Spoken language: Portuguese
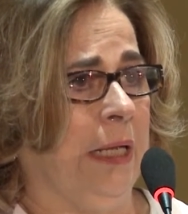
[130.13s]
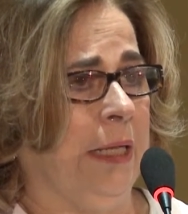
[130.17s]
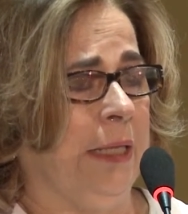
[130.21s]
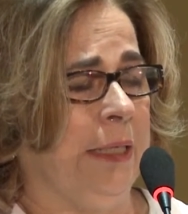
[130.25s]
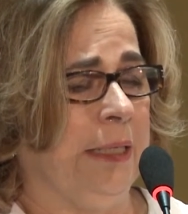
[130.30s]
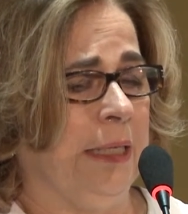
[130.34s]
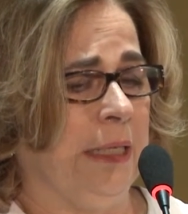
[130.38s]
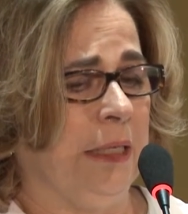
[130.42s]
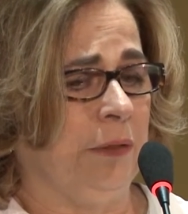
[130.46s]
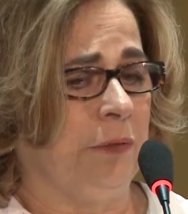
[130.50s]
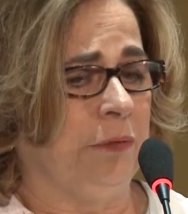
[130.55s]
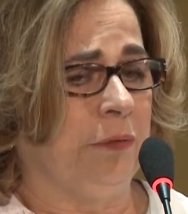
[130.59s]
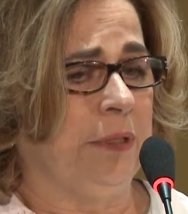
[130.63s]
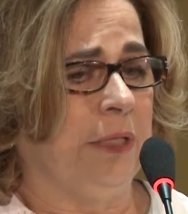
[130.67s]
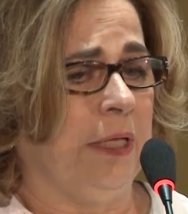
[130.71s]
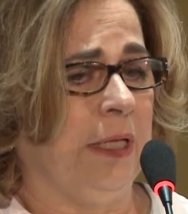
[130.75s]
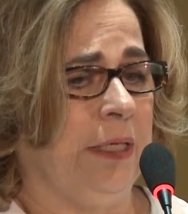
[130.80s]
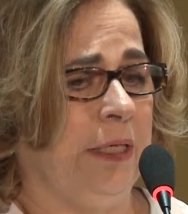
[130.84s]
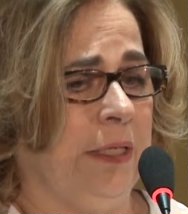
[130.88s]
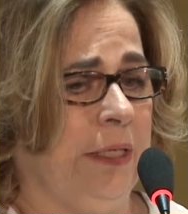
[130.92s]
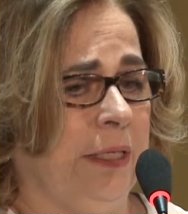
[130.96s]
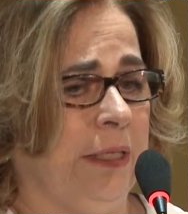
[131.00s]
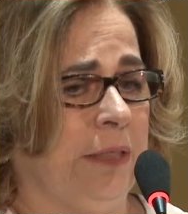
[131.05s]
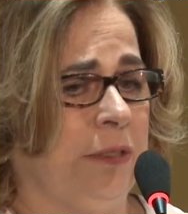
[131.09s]
não
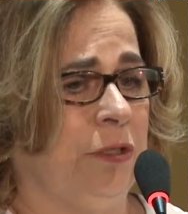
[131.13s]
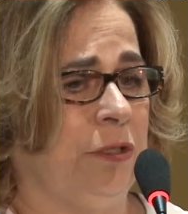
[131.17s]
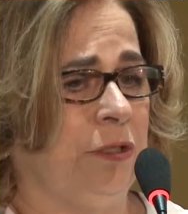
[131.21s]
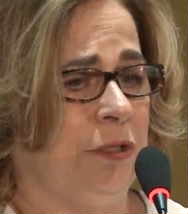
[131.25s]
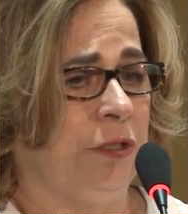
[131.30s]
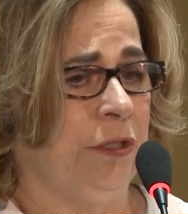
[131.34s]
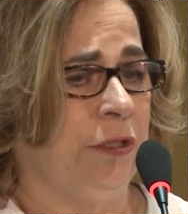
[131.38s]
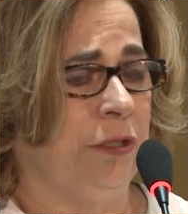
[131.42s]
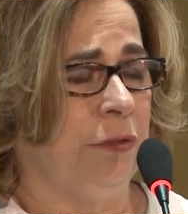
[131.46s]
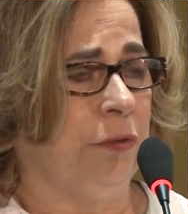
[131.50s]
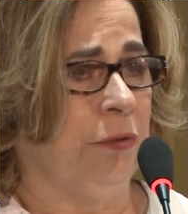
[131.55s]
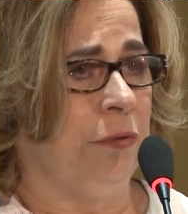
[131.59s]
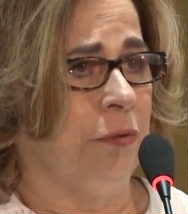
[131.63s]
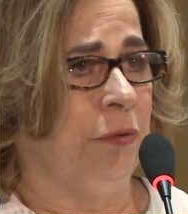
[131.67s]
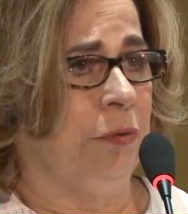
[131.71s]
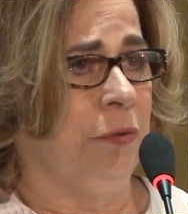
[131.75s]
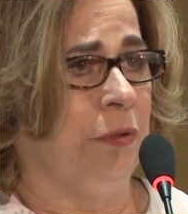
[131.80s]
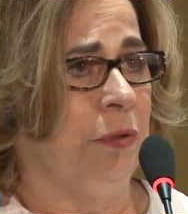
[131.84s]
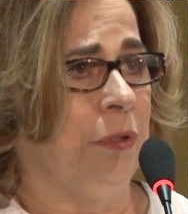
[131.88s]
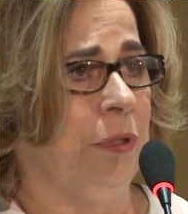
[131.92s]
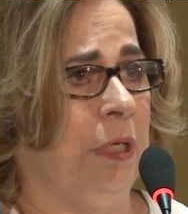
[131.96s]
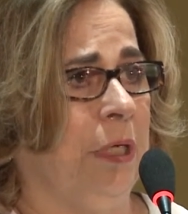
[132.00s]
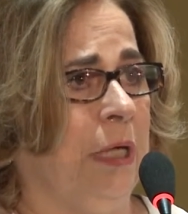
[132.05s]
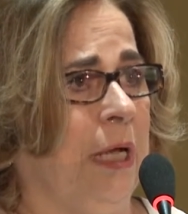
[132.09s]
teria
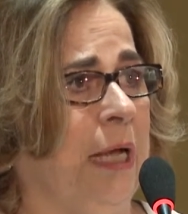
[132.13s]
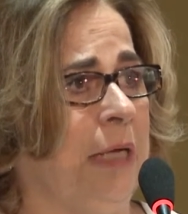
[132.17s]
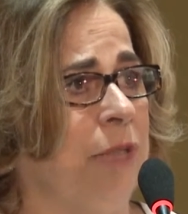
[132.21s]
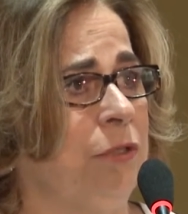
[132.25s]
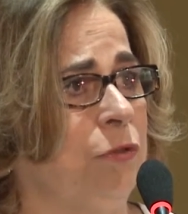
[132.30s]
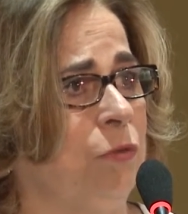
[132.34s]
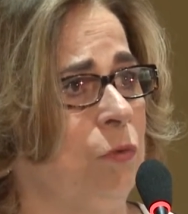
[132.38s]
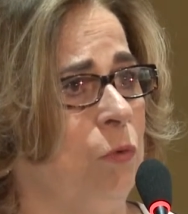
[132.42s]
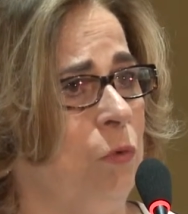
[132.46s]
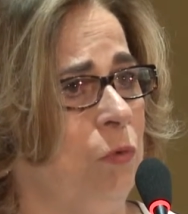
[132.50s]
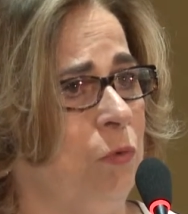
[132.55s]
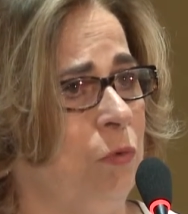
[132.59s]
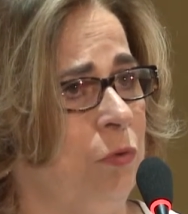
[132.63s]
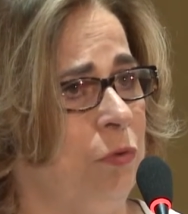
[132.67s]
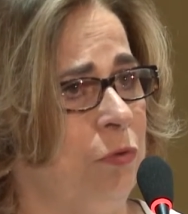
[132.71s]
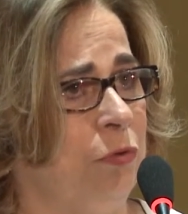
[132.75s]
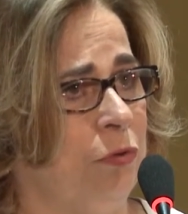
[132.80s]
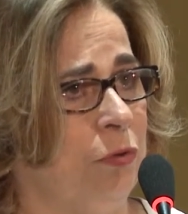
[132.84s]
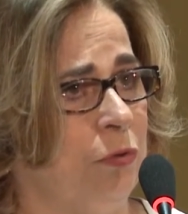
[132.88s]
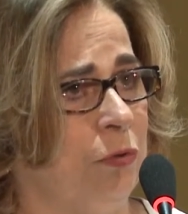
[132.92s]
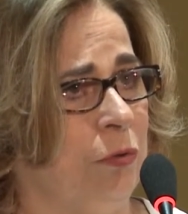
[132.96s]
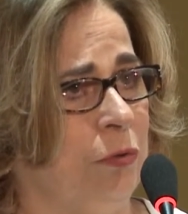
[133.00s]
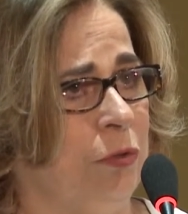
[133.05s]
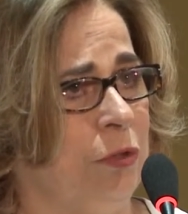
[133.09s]
tido as
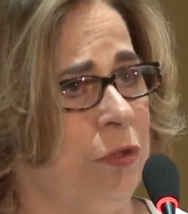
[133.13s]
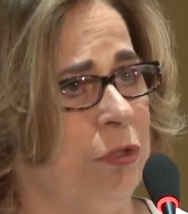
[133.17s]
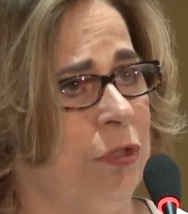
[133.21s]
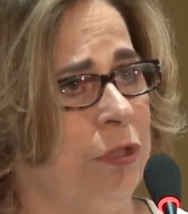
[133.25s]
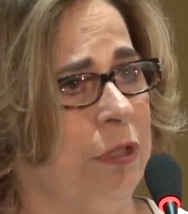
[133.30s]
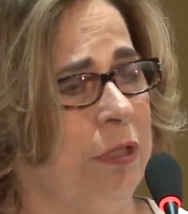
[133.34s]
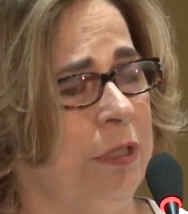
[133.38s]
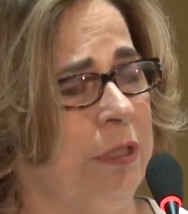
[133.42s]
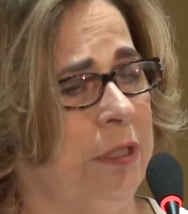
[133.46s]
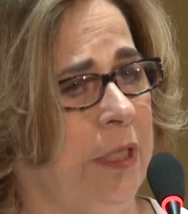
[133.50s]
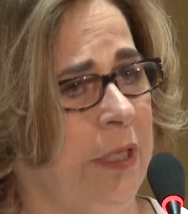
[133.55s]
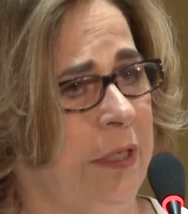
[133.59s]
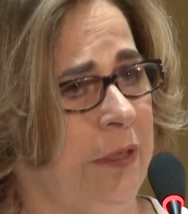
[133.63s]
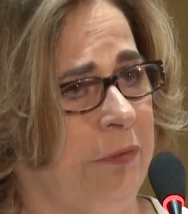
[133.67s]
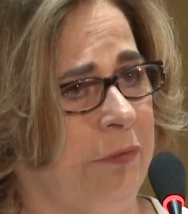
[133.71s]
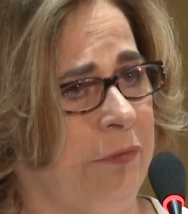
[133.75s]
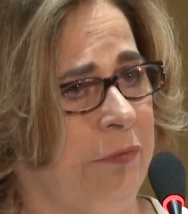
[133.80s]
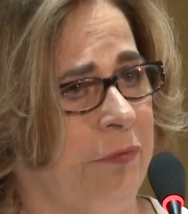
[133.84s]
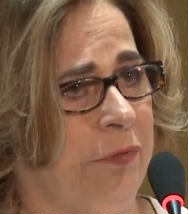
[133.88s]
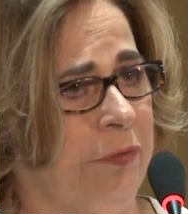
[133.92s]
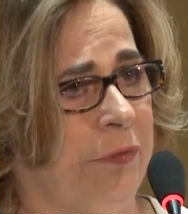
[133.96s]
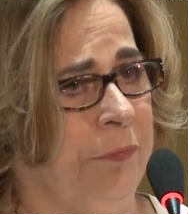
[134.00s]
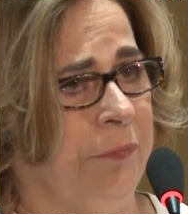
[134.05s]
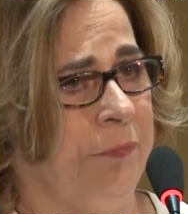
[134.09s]
conclusões que
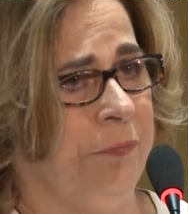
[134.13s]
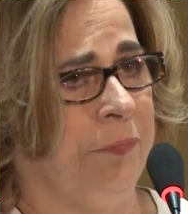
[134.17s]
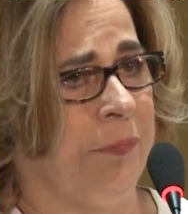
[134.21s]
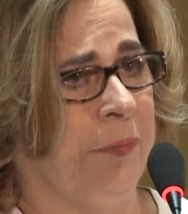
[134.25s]
teve,